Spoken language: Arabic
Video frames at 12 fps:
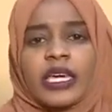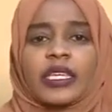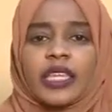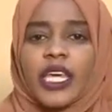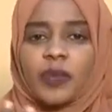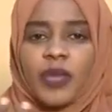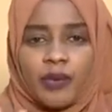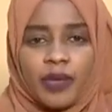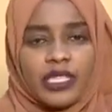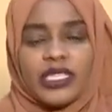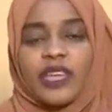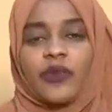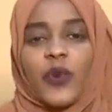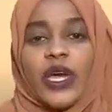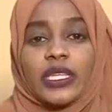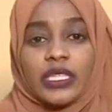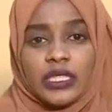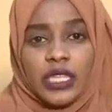انت هنا بتعمل اثنين في
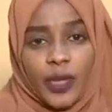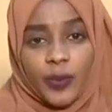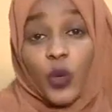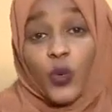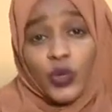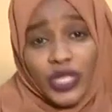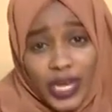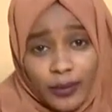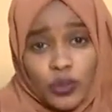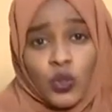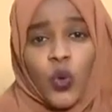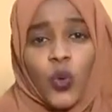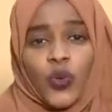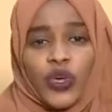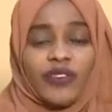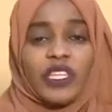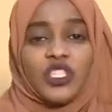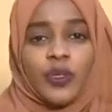واحد انت هنا بتكون دعمته
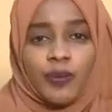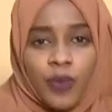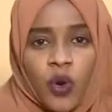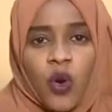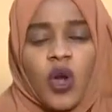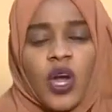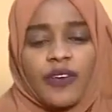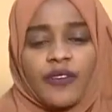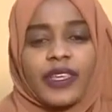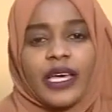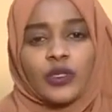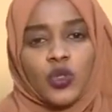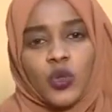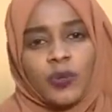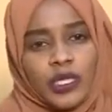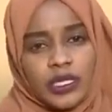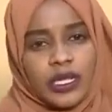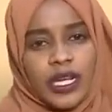وقفت جنبه كده حتكون
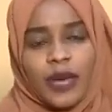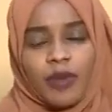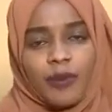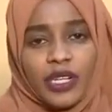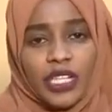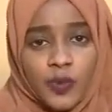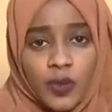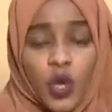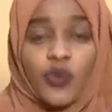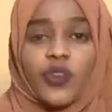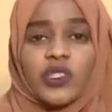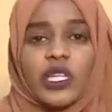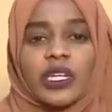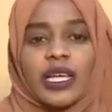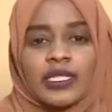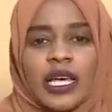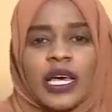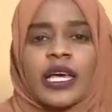مصدر امان بالنسبه له وفي نفس
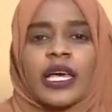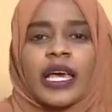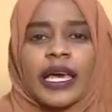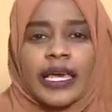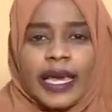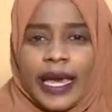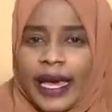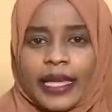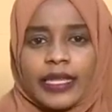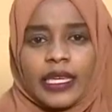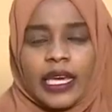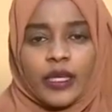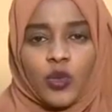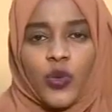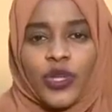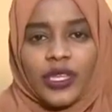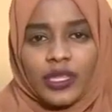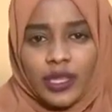اللحظه عادي
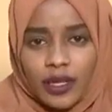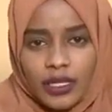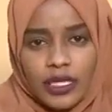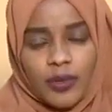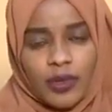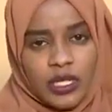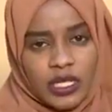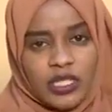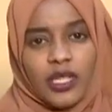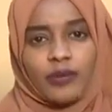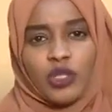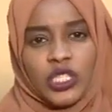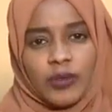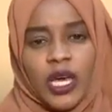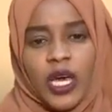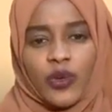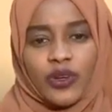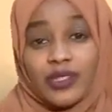حتكون انت تخلصت نظره
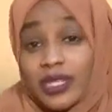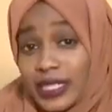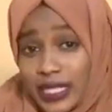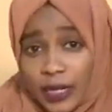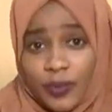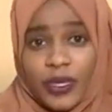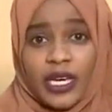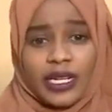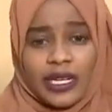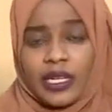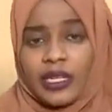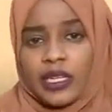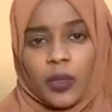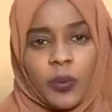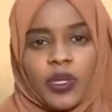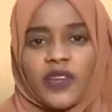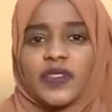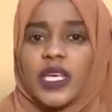المجتمع او النظره السلبيه
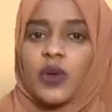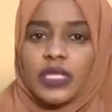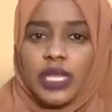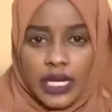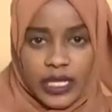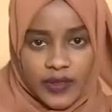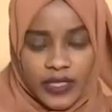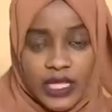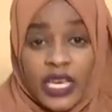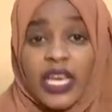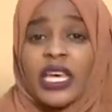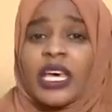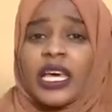للطب النفسي او الصحه النفسيه